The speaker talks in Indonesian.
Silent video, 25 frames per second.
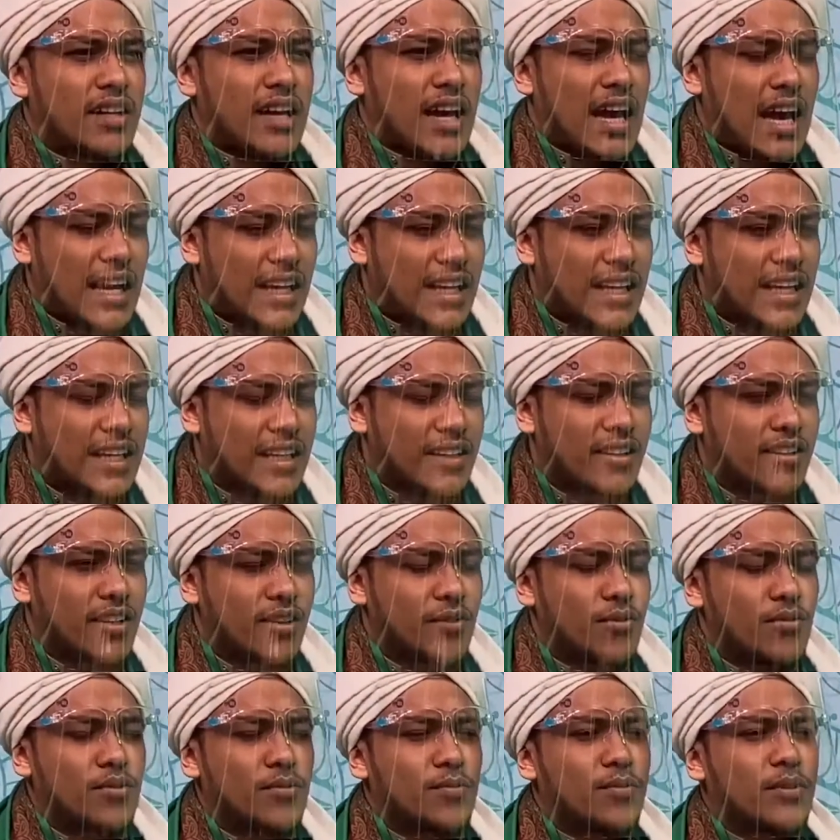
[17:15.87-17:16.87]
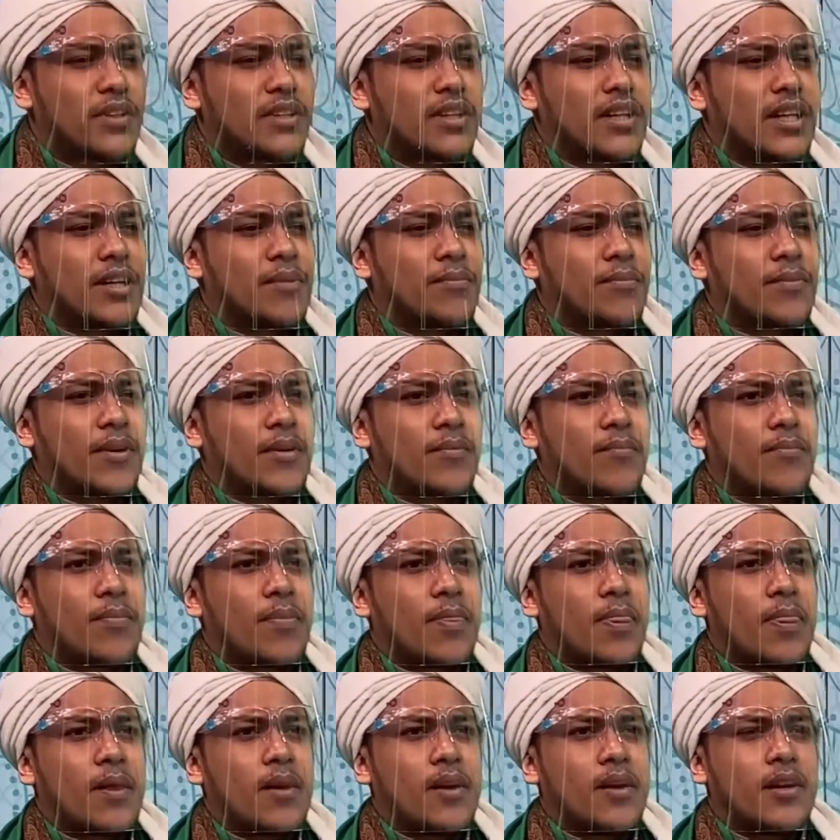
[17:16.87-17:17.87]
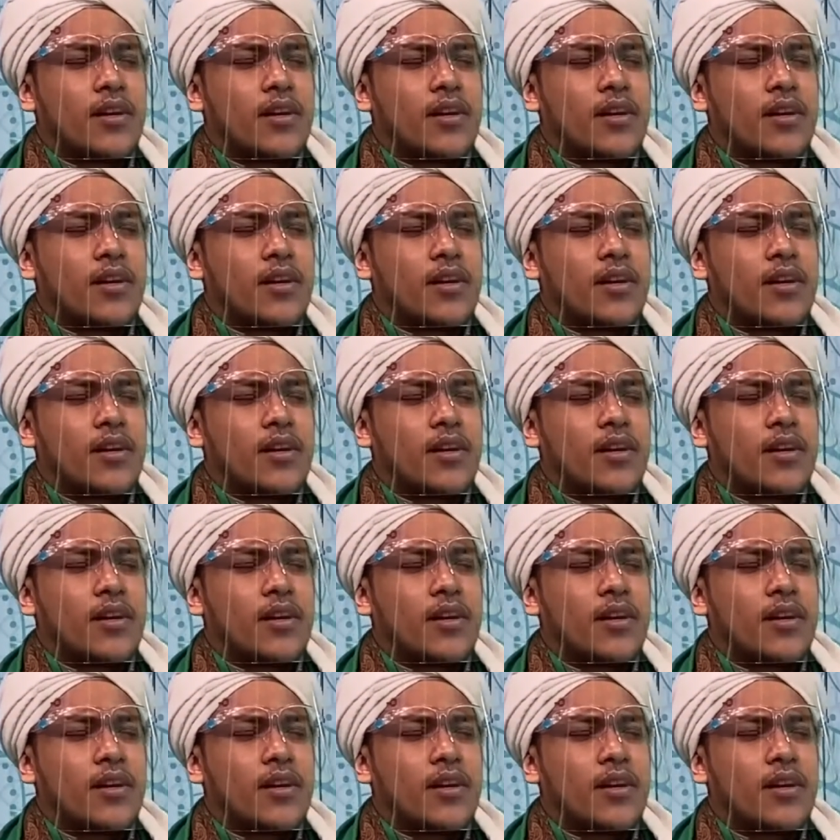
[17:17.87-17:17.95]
Hakikatnya itu seperti apa? Iya, iya.